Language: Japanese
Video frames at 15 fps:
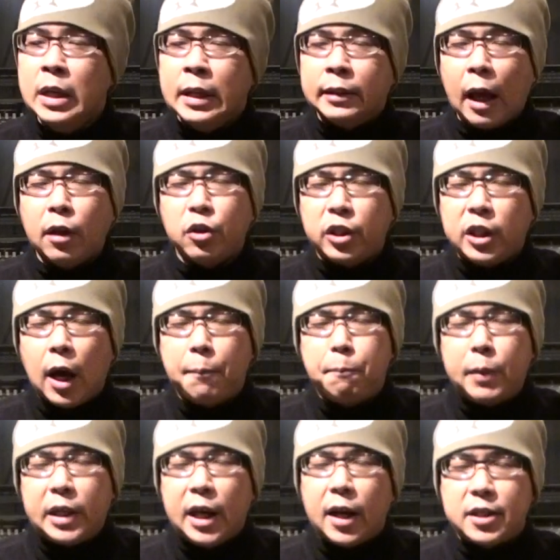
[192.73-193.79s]
タヌキ100
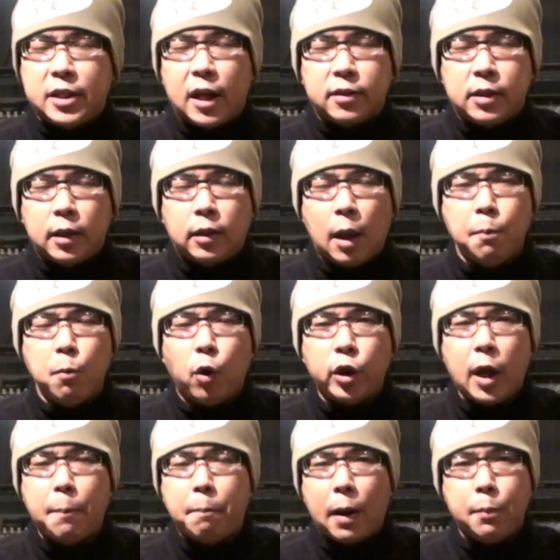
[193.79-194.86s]
匹、箸薬膳、天目
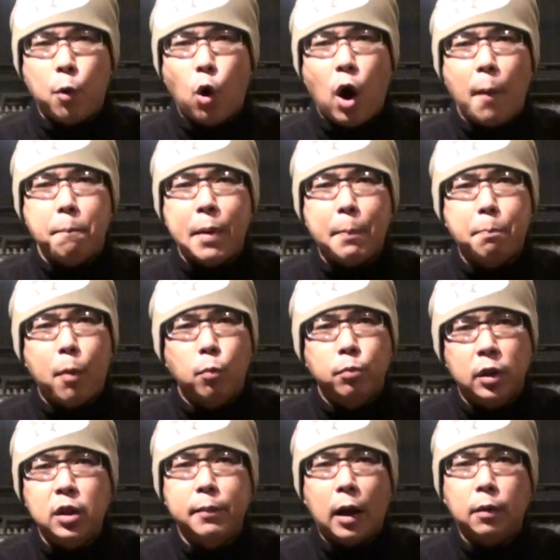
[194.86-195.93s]
100杯、棒800本、
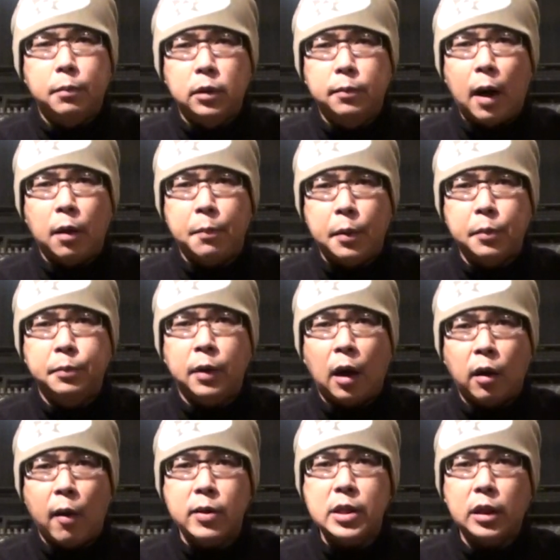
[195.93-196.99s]
ブグバグ、ブグバグ、
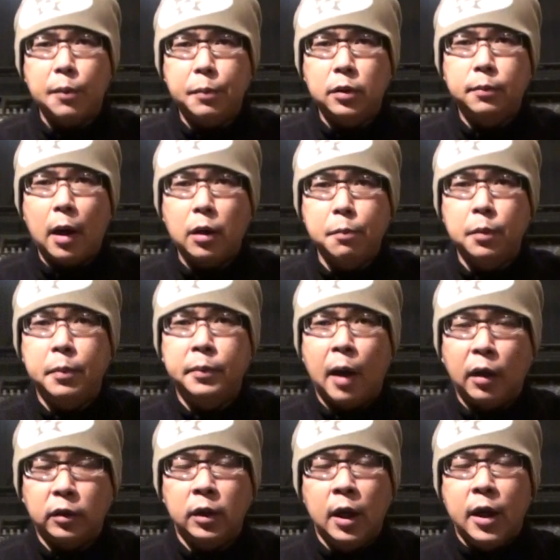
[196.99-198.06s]
ミグバグ、合わせてブグバグ、
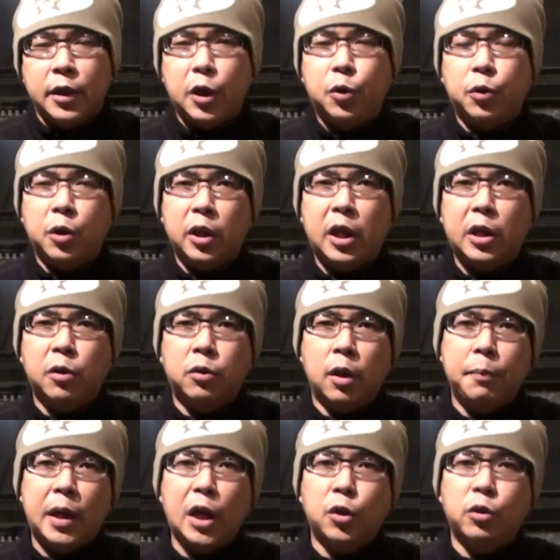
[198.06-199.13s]
ムブバグ、キククリ、キククリ、
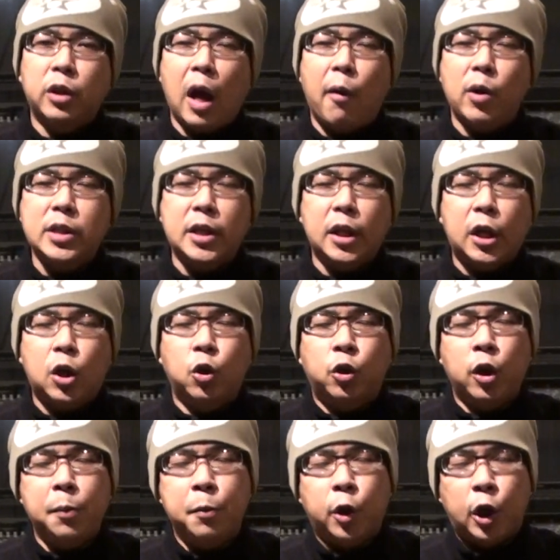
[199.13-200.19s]
ミキクリ、合わせて
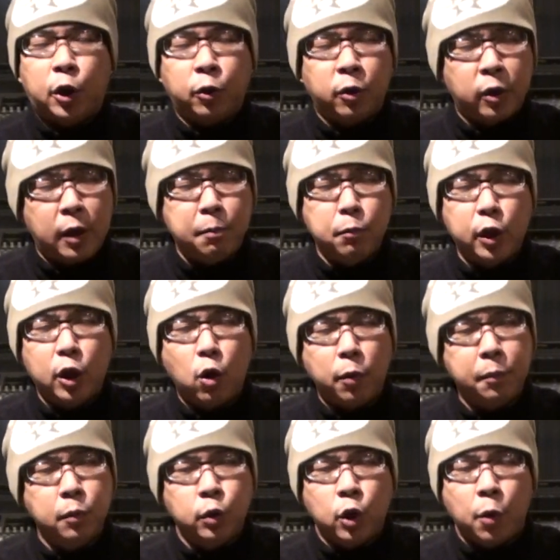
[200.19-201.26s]
キククリ、ムキククリ、麦ゴミ、
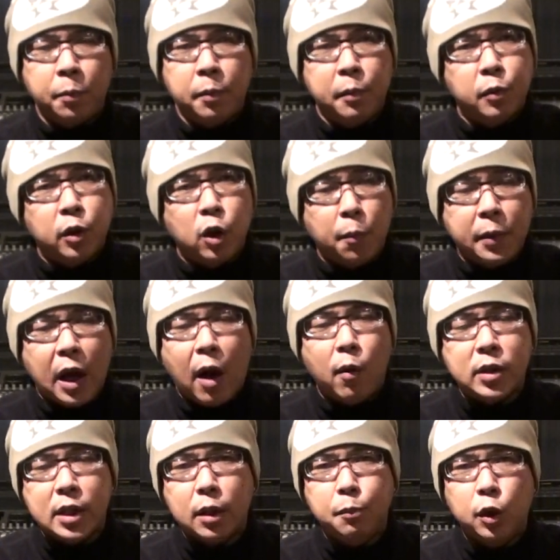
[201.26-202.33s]
ムゴミ、ムゴミ、合
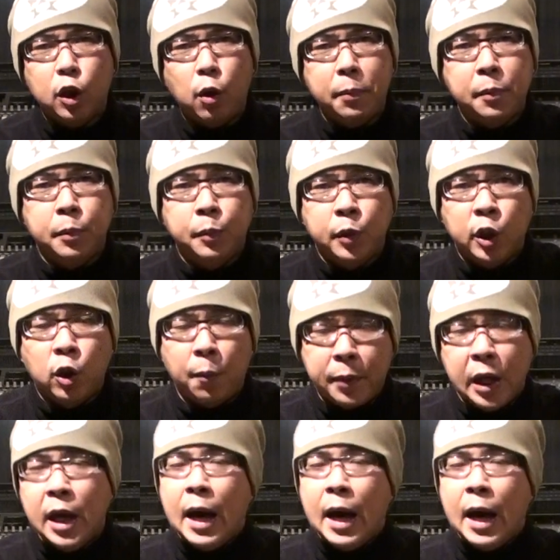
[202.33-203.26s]
わせて麦ゴミ、ムギゴミ。